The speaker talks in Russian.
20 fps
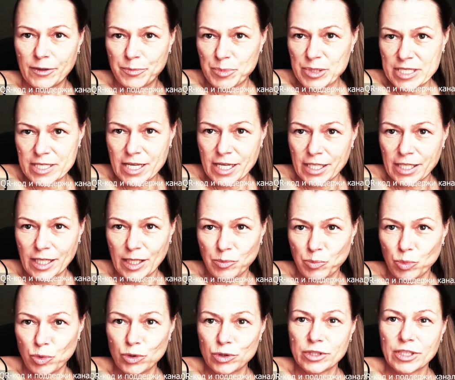в описании
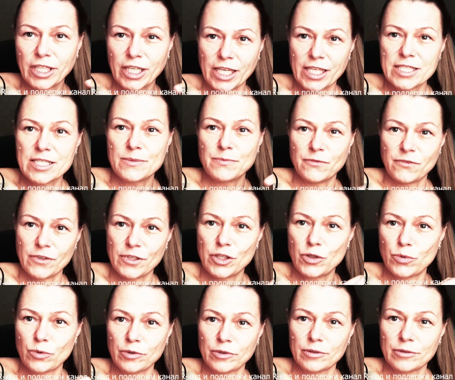под этим
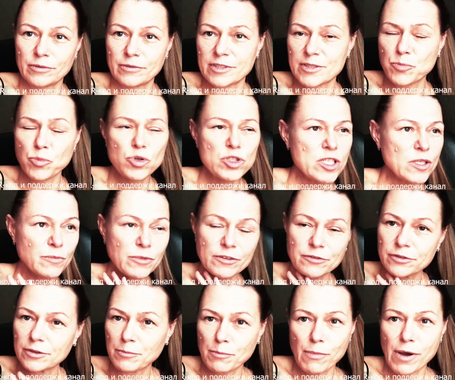видео. Способов
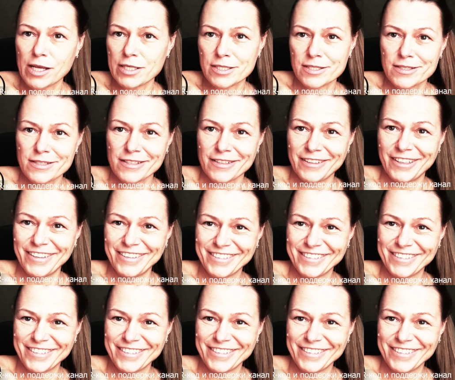масса.